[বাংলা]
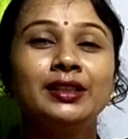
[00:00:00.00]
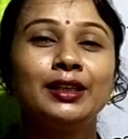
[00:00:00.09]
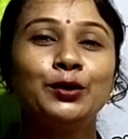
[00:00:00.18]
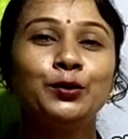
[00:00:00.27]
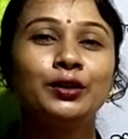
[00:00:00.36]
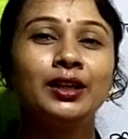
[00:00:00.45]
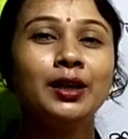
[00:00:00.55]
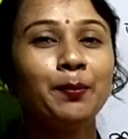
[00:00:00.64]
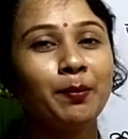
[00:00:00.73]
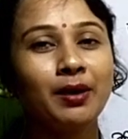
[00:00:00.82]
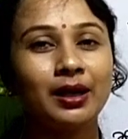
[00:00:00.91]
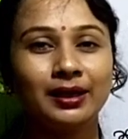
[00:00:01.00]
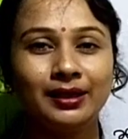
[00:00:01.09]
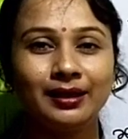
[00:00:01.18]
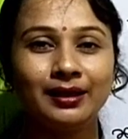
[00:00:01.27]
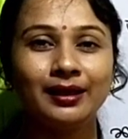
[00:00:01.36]
জেগে ওঠে
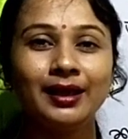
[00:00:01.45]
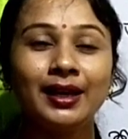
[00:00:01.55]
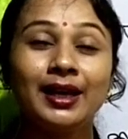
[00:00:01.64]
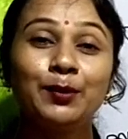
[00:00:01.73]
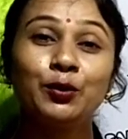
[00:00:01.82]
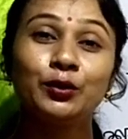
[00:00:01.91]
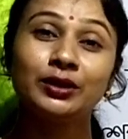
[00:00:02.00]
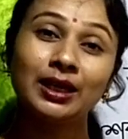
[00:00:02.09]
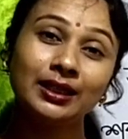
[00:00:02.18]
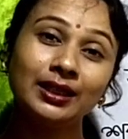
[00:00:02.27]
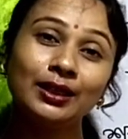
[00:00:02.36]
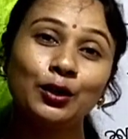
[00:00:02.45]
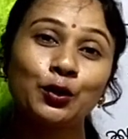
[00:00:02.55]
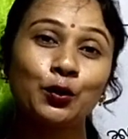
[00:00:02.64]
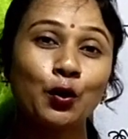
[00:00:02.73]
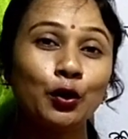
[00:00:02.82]
পাখিরা এবং তাদের
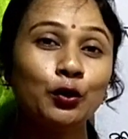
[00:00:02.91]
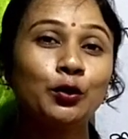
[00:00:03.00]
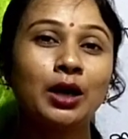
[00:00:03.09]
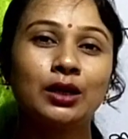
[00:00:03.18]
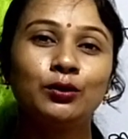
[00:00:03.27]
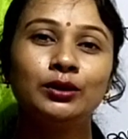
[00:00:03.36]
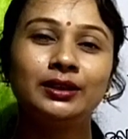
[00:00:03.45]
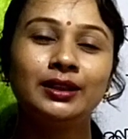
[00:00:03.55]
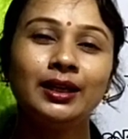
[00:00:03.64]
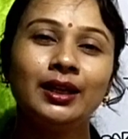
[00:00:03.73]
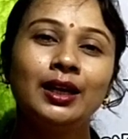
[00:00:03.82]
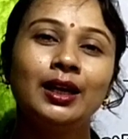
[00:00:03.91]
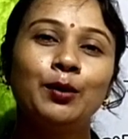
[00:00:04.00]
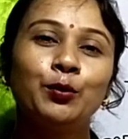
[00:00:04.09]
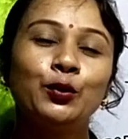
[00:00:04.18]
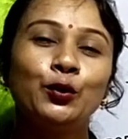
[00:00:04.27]
কলকাকলিতে
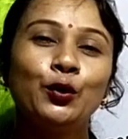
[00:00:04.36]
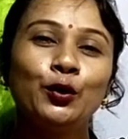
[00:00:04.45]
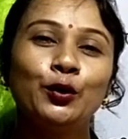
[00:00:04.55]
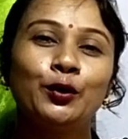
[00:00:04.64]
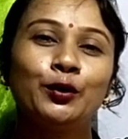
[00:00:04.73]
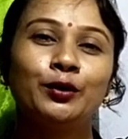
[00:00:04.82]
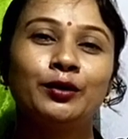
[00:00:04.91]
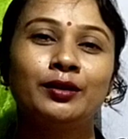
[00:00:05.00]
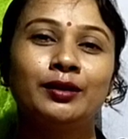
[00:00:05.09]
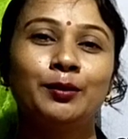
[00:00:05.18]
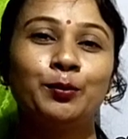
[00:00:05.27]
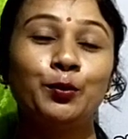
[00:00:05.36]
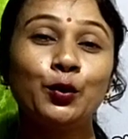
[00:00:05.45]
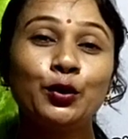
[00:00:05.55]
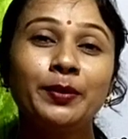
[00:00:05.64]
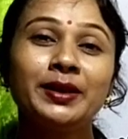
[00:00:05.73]
পুরো
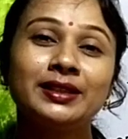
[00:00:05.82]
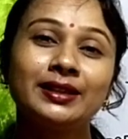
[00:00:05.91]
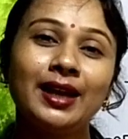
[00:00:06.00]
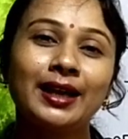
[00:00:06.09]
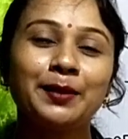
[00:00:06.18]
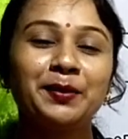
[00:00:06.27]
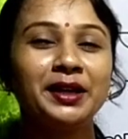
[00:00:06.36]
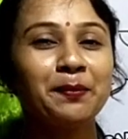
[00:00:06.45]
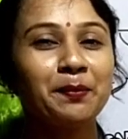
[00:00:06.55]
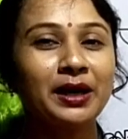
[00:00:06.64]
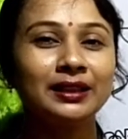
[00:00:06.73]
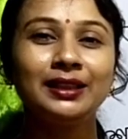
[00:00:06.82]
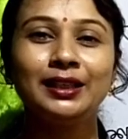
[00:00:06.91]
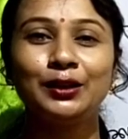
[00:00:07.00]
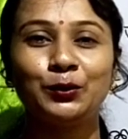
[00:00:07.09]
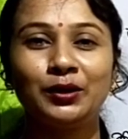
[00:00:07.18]
পরিবেশকে একেবারে
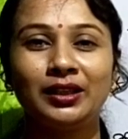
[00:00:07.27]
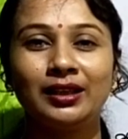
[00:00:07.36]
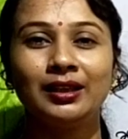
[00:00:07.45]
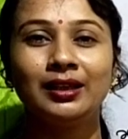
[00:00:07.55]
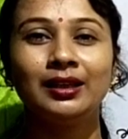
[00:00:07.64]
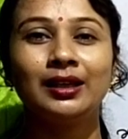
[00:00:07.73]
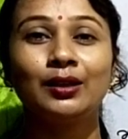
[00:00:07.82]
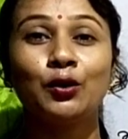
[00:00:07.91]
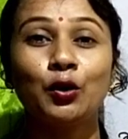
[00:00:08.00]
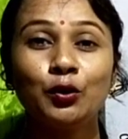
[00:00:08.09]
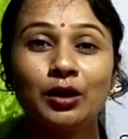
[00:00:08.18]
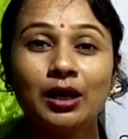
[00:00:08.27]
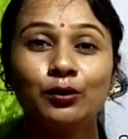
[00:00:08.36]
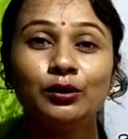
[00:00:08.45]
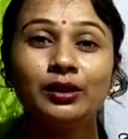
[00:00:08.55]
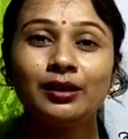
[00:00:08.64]
মাতিয়ে তোলে
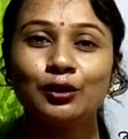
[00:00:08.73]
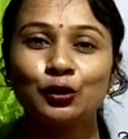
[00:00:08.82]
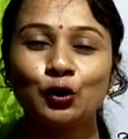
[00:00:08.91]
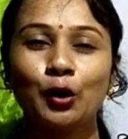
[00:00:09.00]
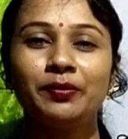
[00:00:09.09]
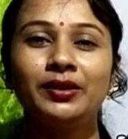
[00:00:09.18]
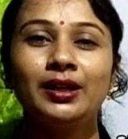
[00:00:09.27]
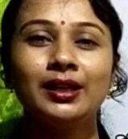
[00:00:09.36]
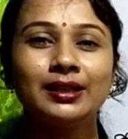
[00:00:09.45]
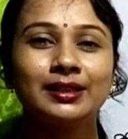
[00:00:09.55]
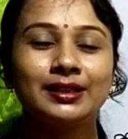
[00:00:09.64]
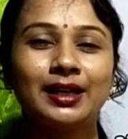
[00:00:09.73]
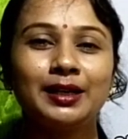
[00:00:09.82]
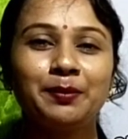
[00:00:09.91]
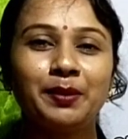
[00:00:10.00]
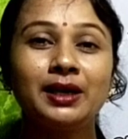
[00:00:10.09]
কলকাকলির শব্দে
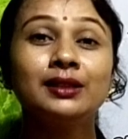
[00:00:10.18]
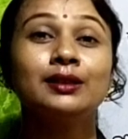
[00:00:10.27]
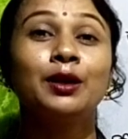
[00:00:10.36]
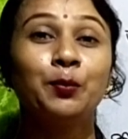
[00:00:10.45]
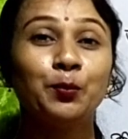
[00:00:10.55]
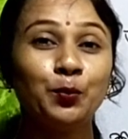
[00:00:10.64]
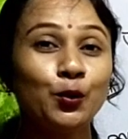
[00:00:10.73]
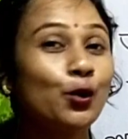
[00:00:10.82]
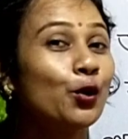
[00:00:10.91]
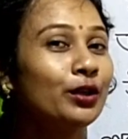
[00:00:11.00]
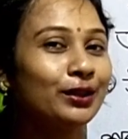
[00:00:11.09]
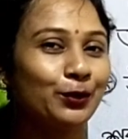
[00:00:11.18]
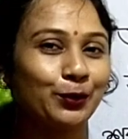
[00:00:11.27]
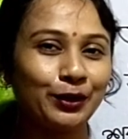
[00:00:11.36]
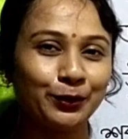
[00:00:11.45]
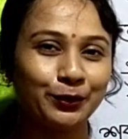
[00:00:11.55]
চারিপাশ মুখরিত
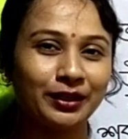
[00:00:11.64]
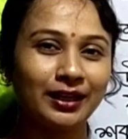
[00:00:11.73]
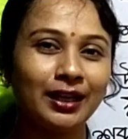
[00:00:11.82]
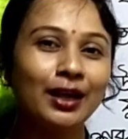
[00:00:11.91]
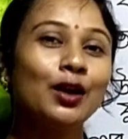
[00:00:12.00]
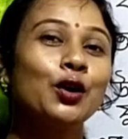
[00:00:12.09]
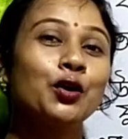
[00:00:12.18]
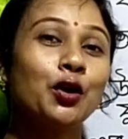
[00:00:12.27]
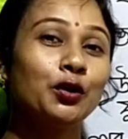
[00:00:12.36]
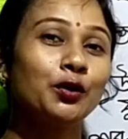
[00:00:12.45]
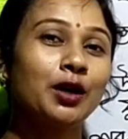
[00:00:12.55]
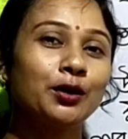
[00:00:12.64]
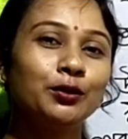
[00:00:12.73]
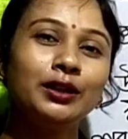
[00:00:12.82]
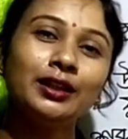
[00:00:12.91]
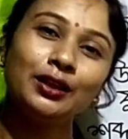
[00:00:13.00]
হয়ে ওঠে
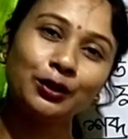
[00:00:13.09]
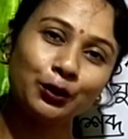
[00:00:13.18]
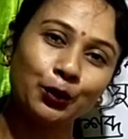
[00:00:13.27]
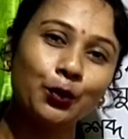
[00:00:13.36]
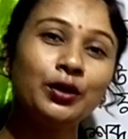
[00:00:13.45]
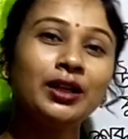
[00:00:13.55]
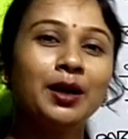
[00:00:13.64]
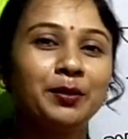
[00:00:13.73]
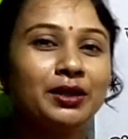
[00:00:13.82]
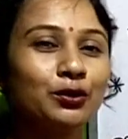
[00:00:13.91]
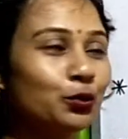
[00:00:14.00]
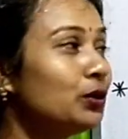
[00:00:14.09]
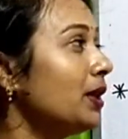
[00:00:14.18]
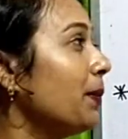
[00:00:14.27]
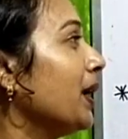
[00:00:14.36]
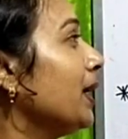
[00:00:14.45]
কলকাকলির ধ্বনি আমরা
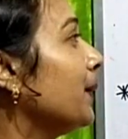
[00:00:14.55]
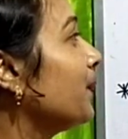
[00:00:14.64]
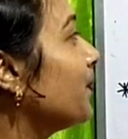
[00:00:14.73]
শুনতে পাই